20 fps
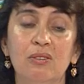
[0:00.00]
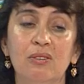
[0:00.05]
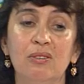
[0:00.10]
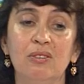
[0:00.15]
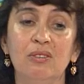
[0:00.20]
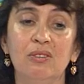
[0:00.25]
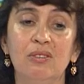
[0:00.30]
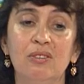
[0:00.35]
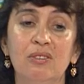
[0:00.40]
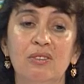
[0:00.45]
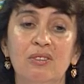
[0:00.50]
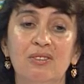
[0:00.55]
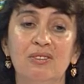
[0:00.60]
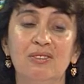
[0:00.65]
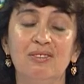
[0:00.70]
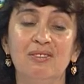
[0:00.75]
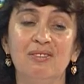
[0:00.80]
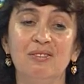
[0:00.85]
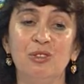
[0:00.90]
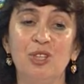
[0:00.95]
Э,
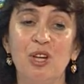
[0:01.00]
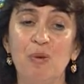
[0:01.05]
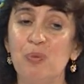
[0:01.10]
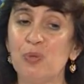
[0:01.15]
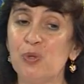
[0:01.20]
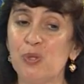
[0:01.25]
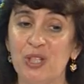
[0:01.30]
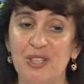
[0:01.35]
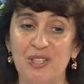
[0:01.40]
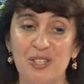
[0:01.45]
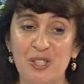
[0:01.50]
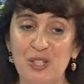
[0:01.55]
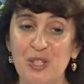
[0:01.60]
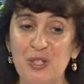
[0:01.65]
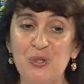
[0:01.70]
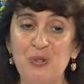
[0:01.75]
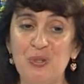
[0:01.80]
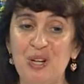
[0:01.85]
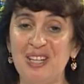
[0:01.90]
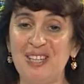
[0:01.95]
вот я просто
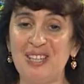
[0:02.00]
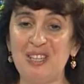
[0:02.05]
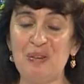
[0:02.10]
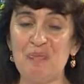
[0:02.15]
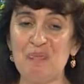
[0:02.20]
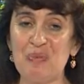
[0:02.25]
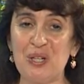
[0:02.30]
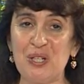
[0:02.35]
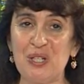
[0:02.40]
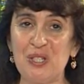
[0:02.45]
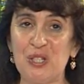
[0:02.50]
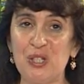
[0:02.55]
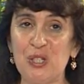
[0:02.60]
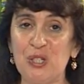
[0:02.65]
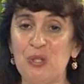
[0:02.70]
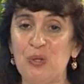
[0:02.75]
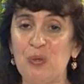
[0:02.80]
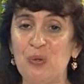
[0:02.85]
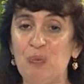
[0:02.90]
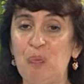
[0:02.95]
расскажу, как это
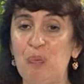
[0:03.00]
произошло.